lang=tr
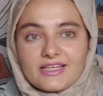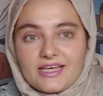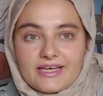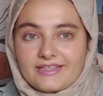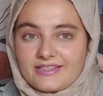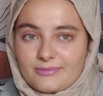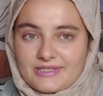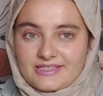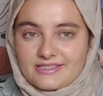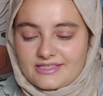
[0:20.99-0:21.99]
K-Drama
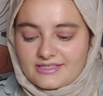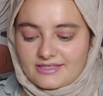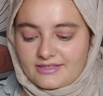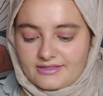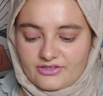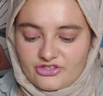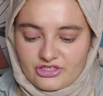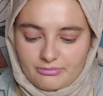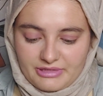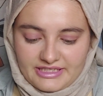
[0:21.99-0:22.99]
izleyeceğiz
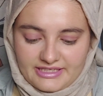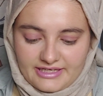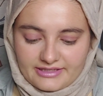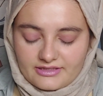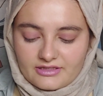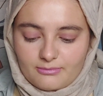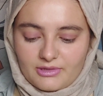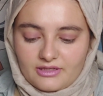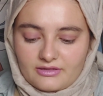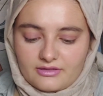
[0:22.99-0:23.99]
arkadaşlar. Bir
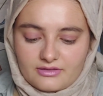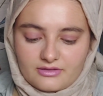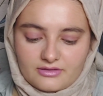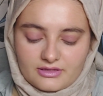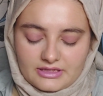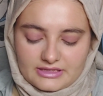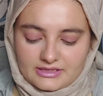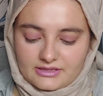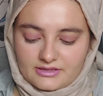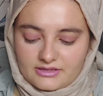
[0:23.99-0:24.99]
K-Drama
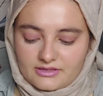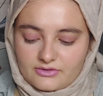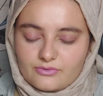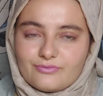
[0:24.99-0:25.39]
izleyeceğiz.